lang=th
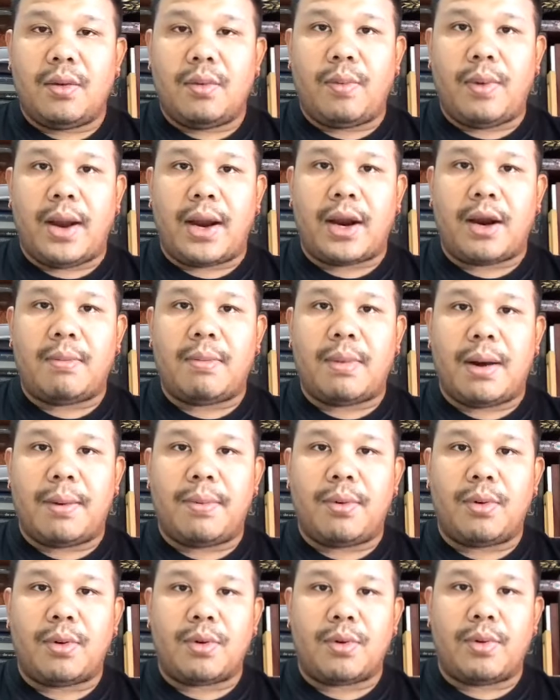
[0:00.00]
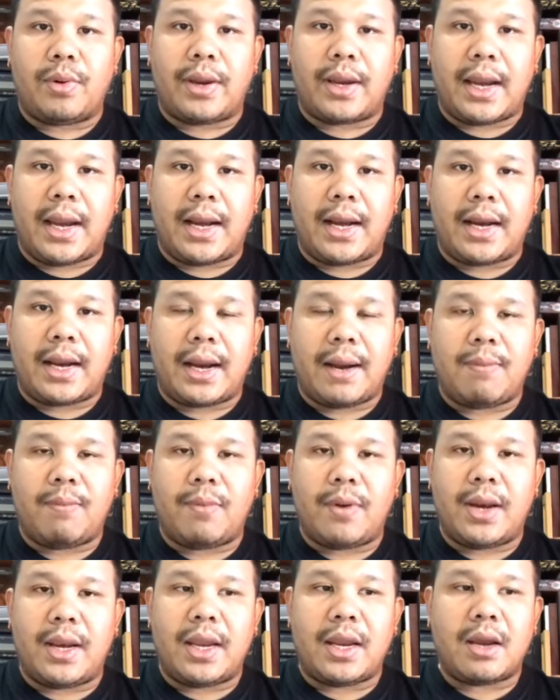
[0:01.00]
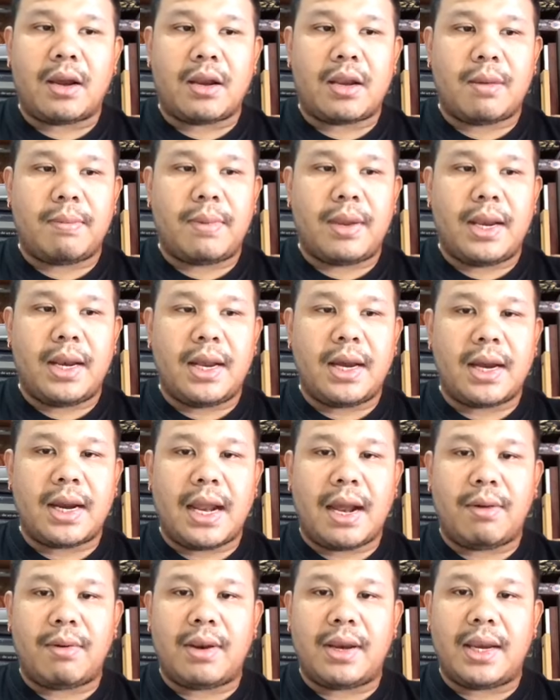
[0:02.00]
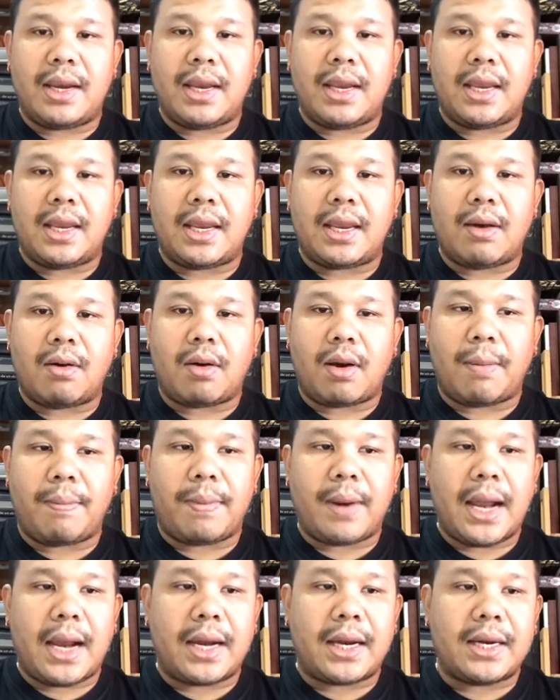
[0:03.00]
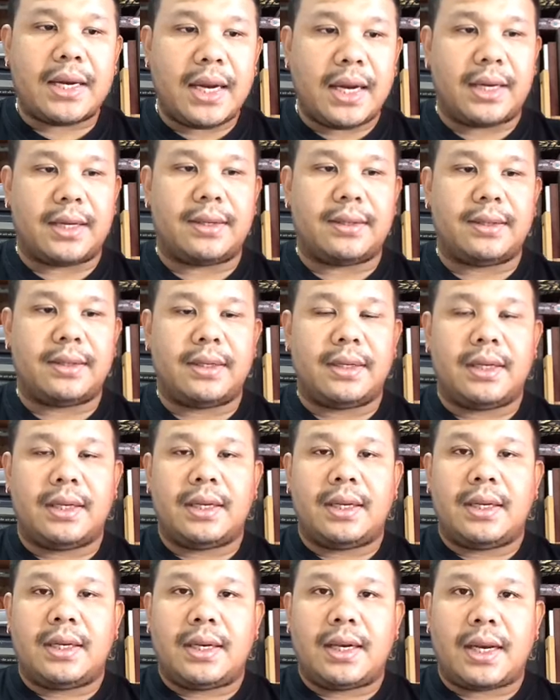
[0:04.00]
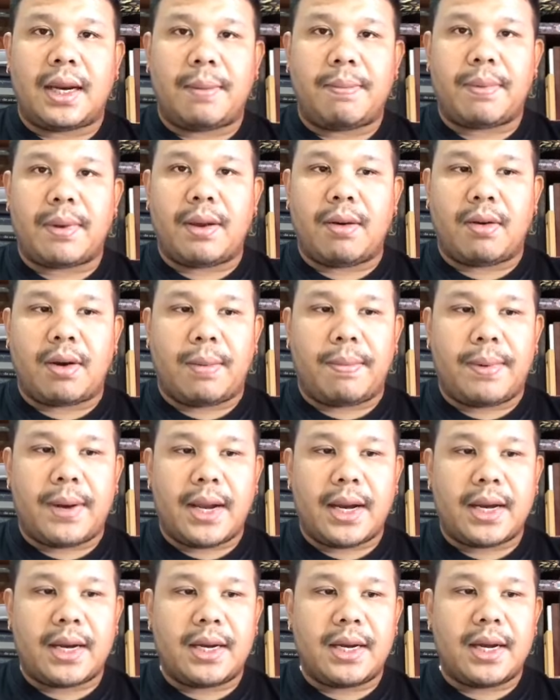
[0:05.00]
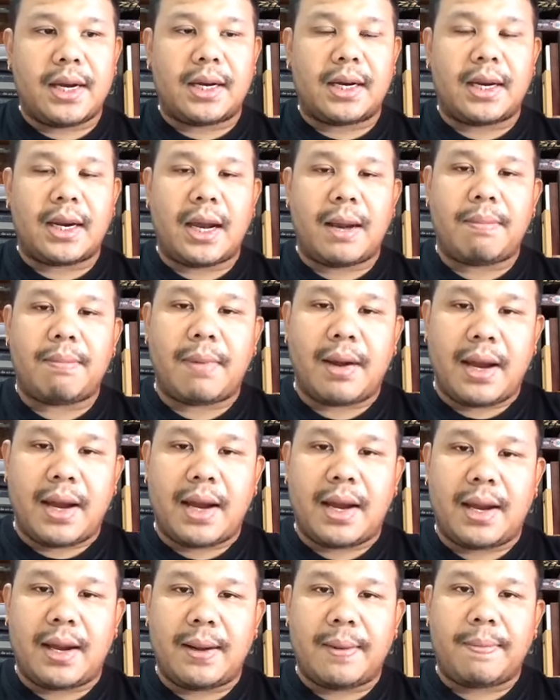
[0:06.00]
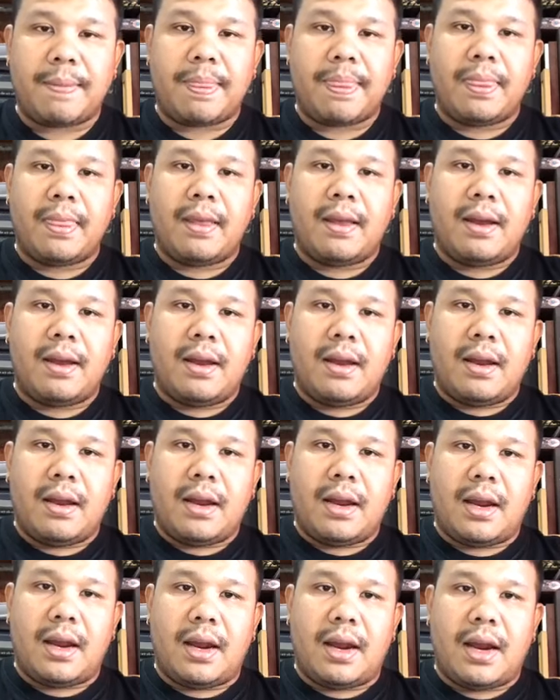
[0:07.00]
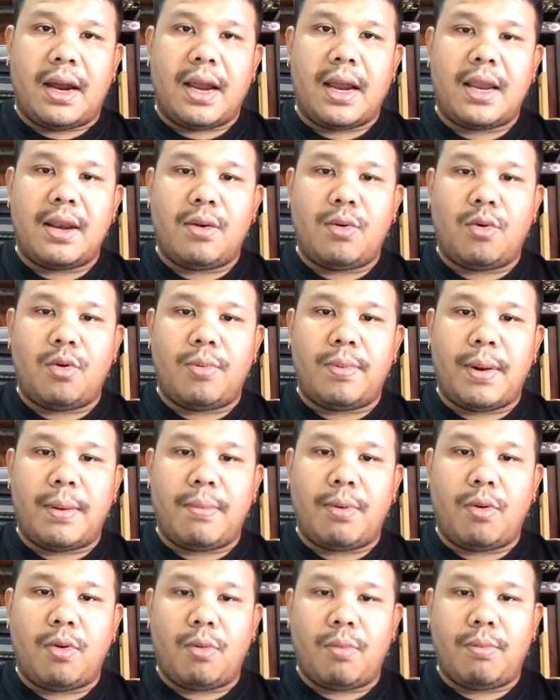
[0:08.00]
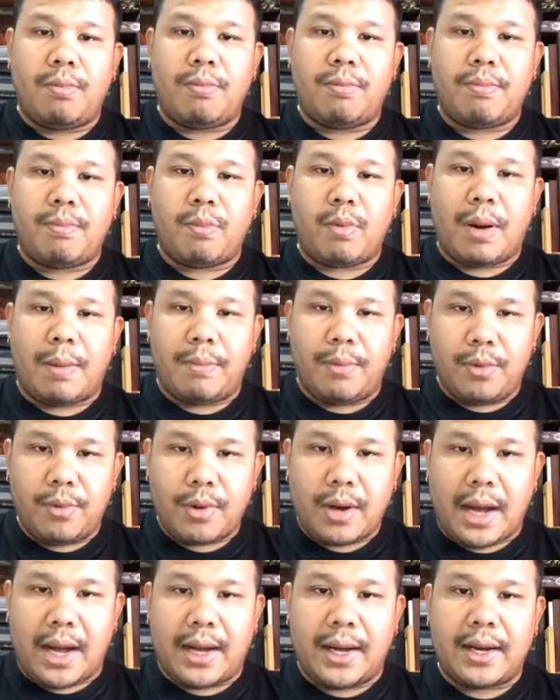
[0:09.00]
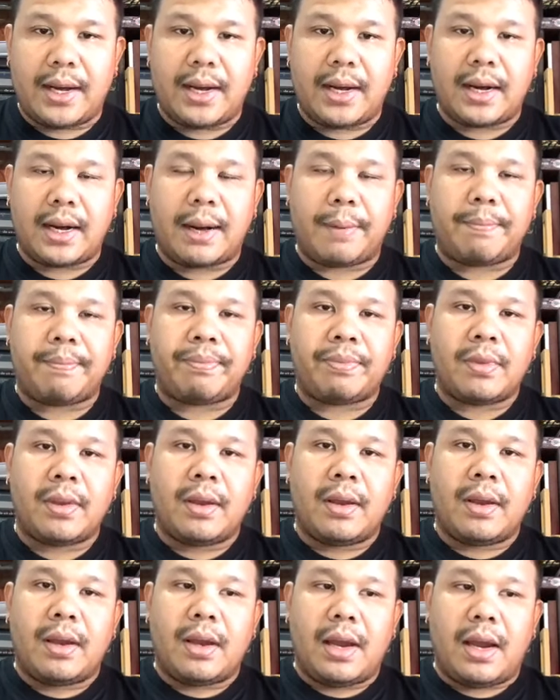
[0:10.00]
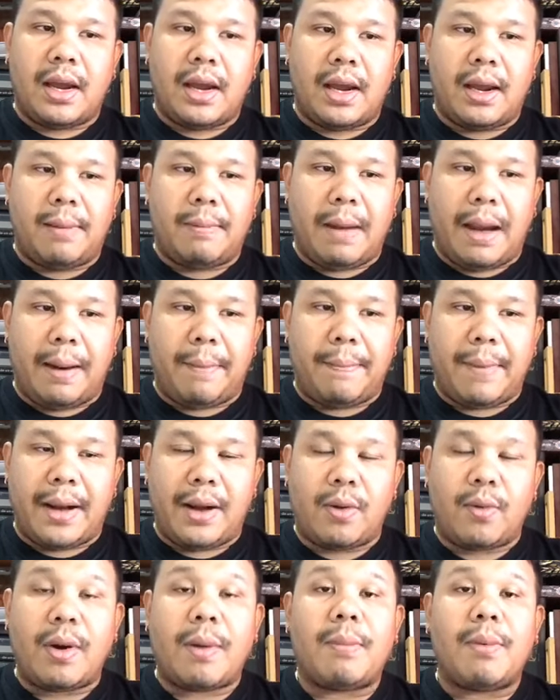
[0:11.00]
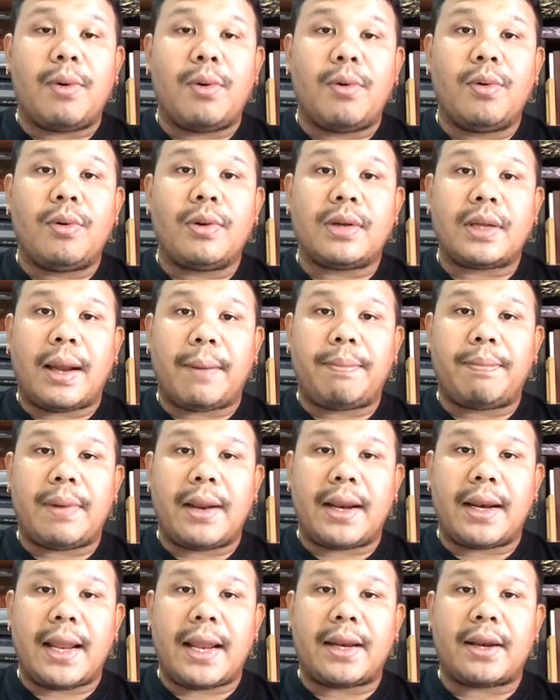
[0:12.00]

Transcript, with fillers: แวะเข้ามาพูดคุยกันนะครับ วันนี้ก็จะมีเรื่องราวดี ๆ เกี่ยวกับพระเครื่องนะครับ เกี่ยวกับพระเครื่องนะครับมาให้ดูเป็นภูมิความรู้กันนะครับแบ่งปันความรู้ครับเล็ก